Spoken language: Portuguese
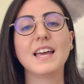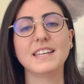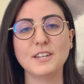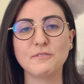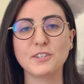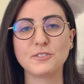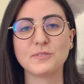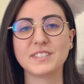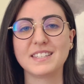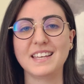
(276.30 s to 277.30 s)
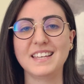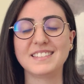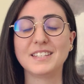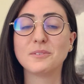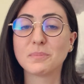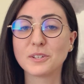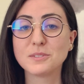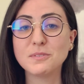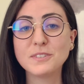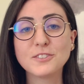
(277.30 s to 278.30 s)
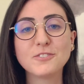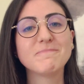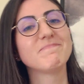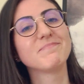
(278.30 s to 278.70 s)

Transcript: E eu vejo vocês em um próximo vídeo.